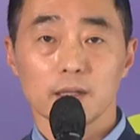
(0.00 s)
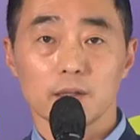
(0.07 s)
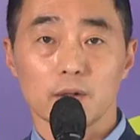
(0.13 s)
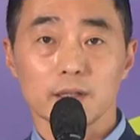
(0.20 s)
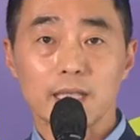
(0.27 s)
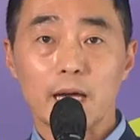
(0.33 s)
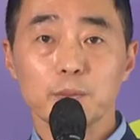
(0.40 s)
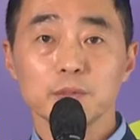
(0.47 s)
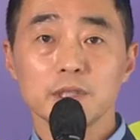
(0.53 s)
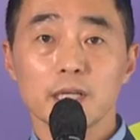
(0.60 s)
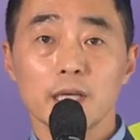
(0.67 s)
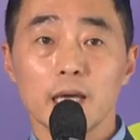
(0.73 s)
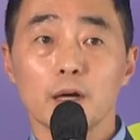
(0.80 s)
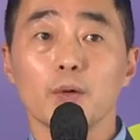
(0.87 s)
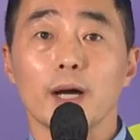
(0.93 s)
그런
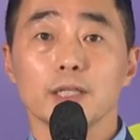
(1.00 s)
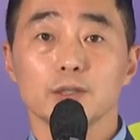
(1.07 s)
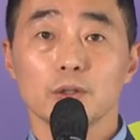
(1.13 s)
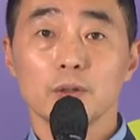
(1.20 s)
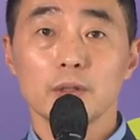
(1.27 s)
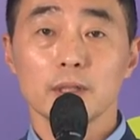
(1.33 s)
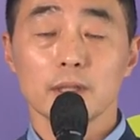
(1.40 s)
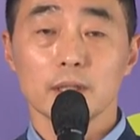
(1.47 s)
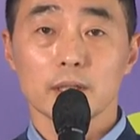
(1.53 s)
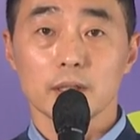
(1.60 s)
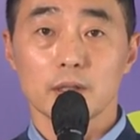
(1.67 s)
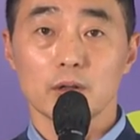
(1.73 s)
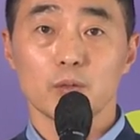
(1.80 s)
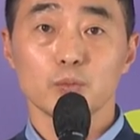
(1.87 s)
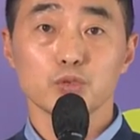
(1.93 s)
탐색의 과정
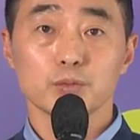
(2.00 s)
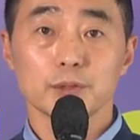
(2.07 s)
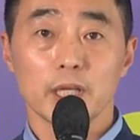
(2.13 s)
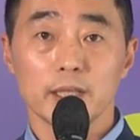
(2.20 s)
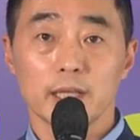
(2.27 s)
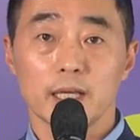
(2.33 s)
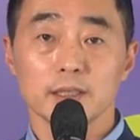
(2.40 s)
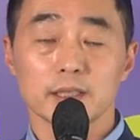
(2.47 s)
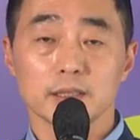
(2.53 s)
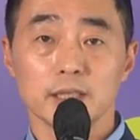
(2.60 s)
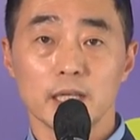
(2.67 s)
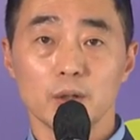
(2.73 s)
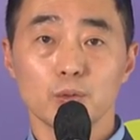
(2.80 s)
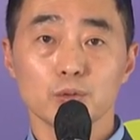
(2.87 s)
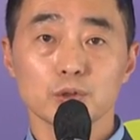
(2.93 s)
그런 부분에 대한 이제
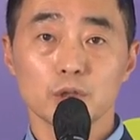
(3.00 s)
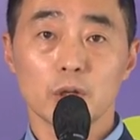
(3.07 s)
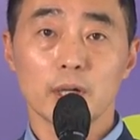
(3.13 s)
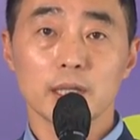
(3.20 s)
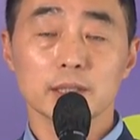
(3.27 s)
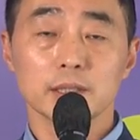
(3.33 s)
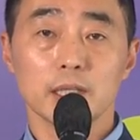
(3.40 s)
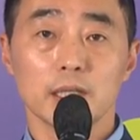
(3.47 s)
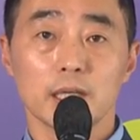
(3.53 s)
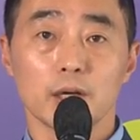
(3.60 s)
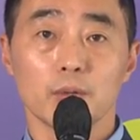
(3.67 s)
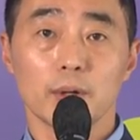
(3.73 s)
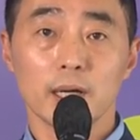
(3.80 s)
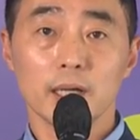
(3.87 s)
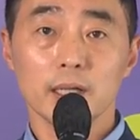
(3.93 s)
새로운 철학
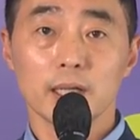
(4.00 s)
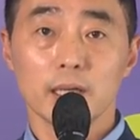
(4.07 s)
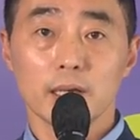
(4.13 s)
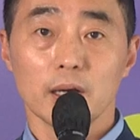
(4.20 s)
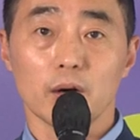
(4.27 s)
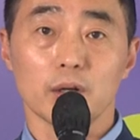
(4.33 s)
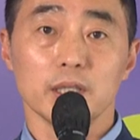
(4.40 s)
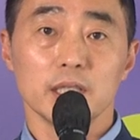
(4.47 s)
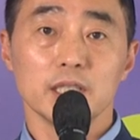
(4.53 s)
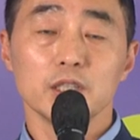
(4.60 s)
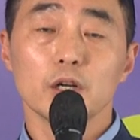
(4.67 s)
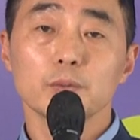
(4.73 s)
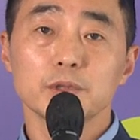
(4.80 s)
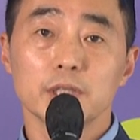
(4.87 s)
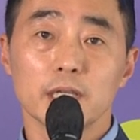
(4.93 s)
체계와 어,
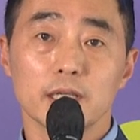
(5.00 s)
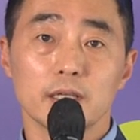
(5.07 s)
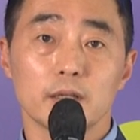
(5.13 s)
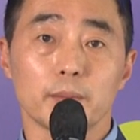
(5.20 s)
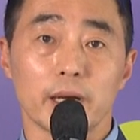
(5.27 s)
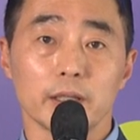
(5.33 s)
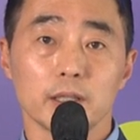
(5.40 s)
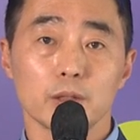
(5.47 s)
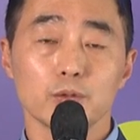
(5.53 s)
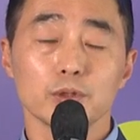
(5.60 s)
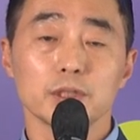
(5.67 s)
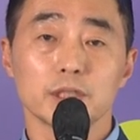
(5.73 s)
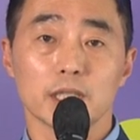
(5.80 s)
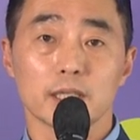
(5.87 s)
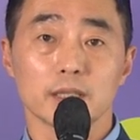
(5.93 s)
이념 체계를 만들고
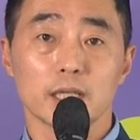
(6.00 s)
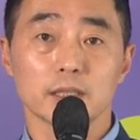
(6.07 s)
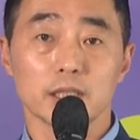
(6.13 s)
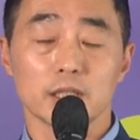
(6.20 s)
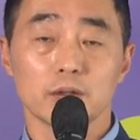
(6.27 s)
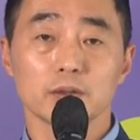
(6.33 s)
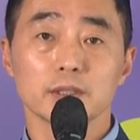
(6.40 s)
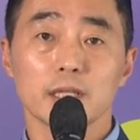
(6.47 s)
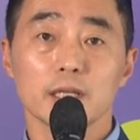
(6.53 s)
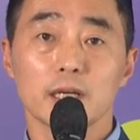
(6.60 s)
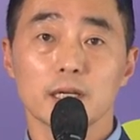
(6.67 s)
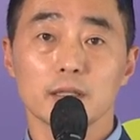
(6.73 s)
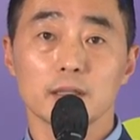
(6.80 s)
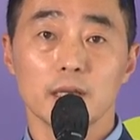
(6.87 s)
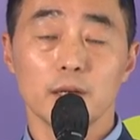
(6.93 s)
있지 않나 이제 이런
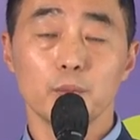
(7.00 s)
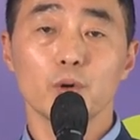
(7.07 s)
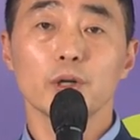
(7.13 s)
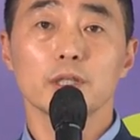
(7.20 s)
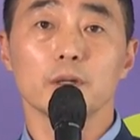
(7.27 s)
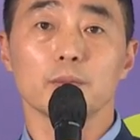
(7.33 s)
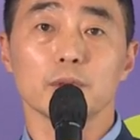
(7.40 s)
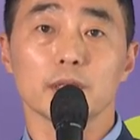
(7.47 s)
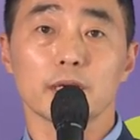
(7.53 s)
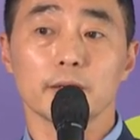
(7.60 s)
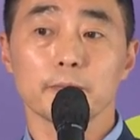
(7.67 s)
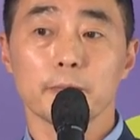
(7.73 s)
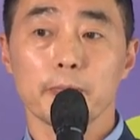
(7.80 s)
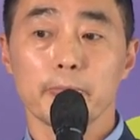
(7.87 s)
생각을 해보게 됩니다.